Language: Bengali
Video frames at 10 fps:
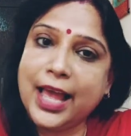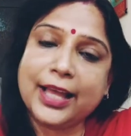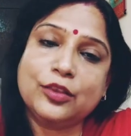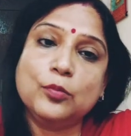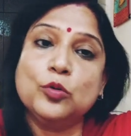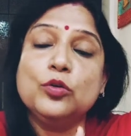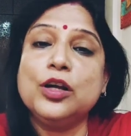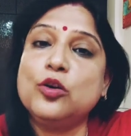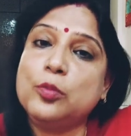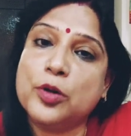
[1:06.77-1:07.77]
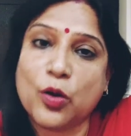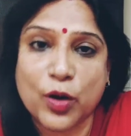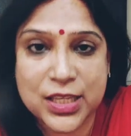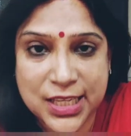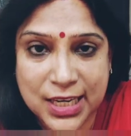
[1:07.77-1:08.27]
একদম গুয়ে গোবর
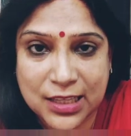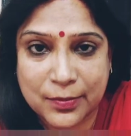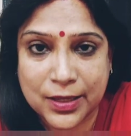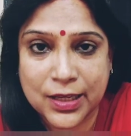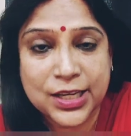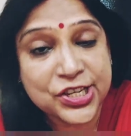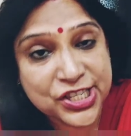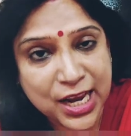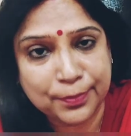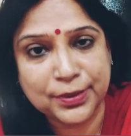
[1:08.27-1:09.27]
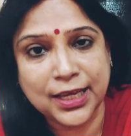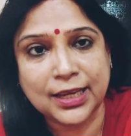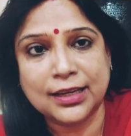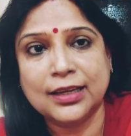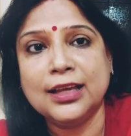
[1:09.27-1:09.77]
করে ছেড়ে দেবে সাবধান
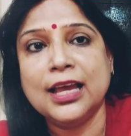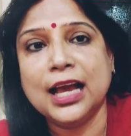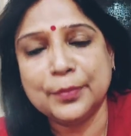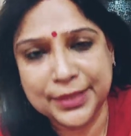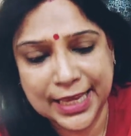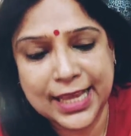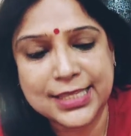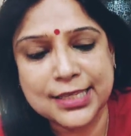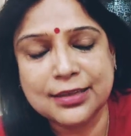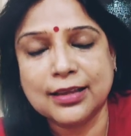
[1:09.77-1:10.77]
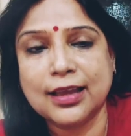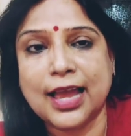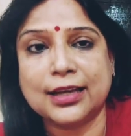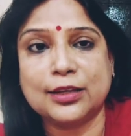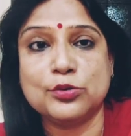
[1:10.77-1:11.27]
আমি দেখেছি
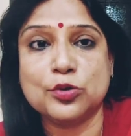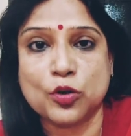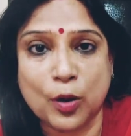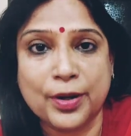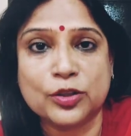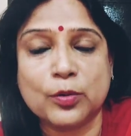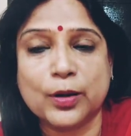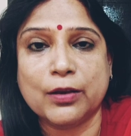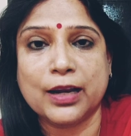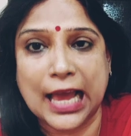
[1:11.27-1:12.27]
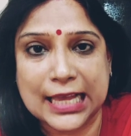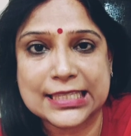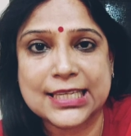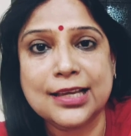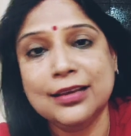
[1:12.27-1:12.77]
একটা দুটো কমেন্ট তোমার এখানে
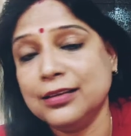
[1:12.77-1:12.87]
আছে